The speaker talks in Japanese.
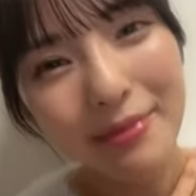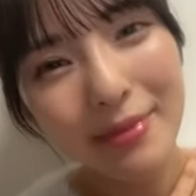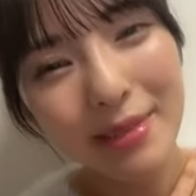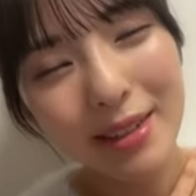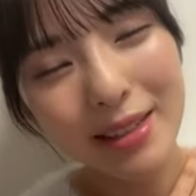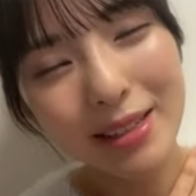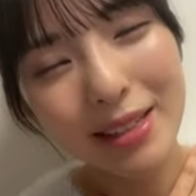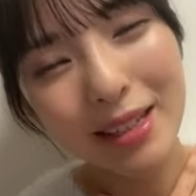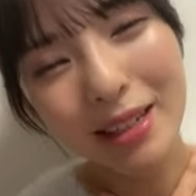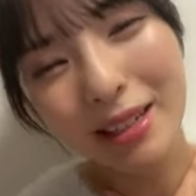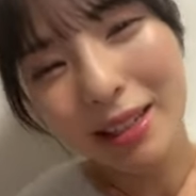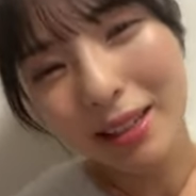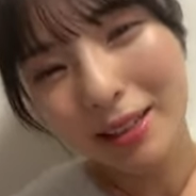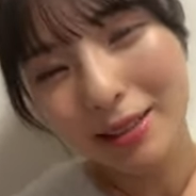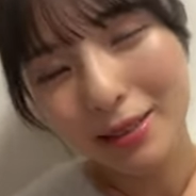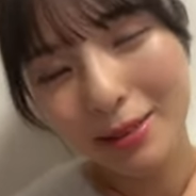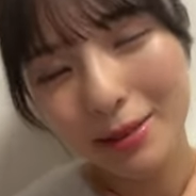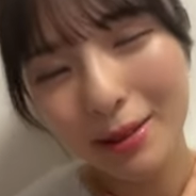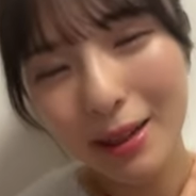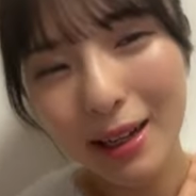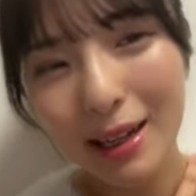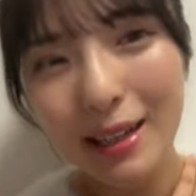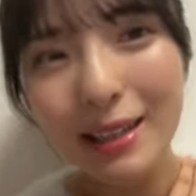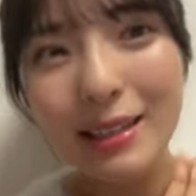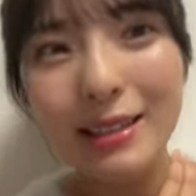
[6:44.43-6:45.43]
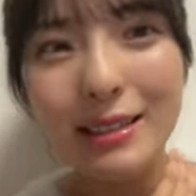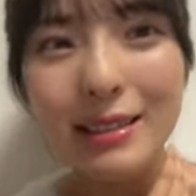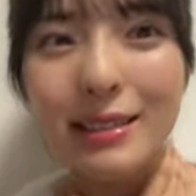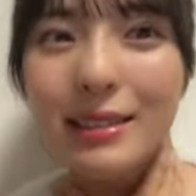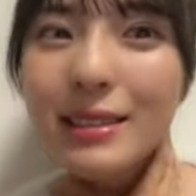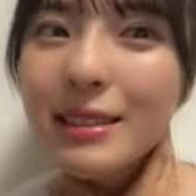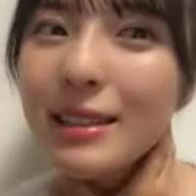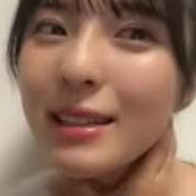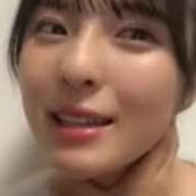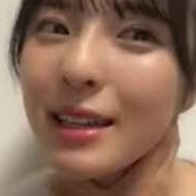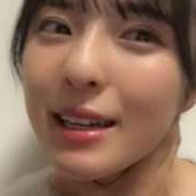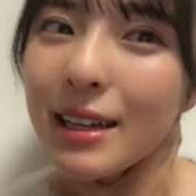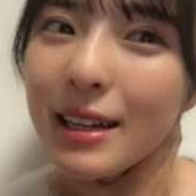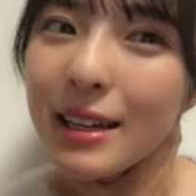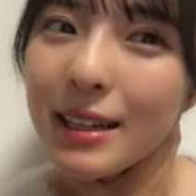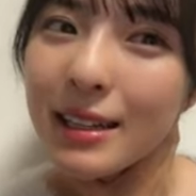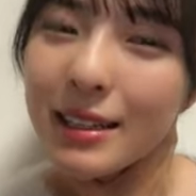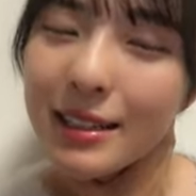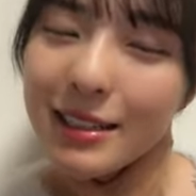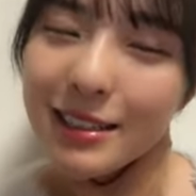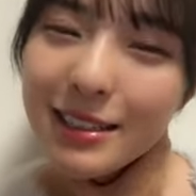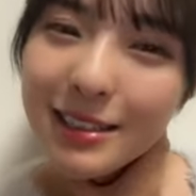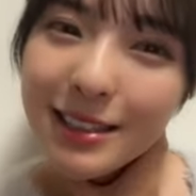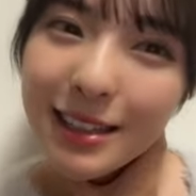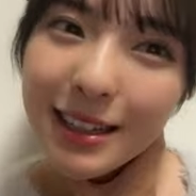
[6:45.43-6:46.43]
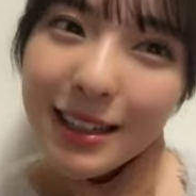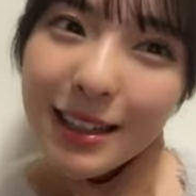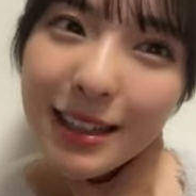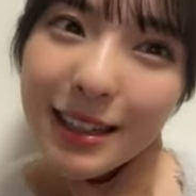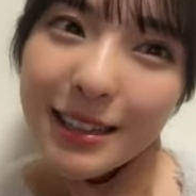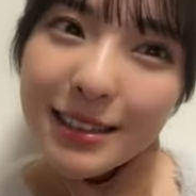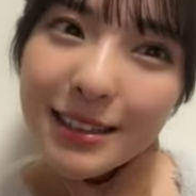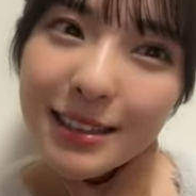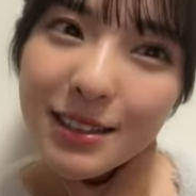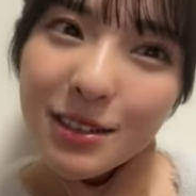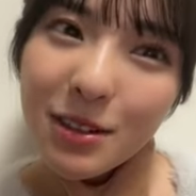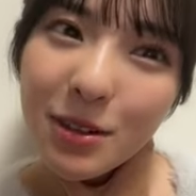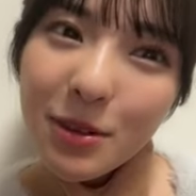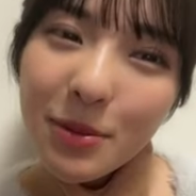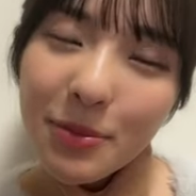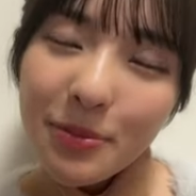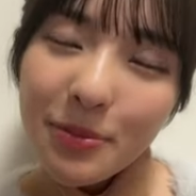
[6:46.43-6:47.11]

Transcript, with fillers: 先月は先月の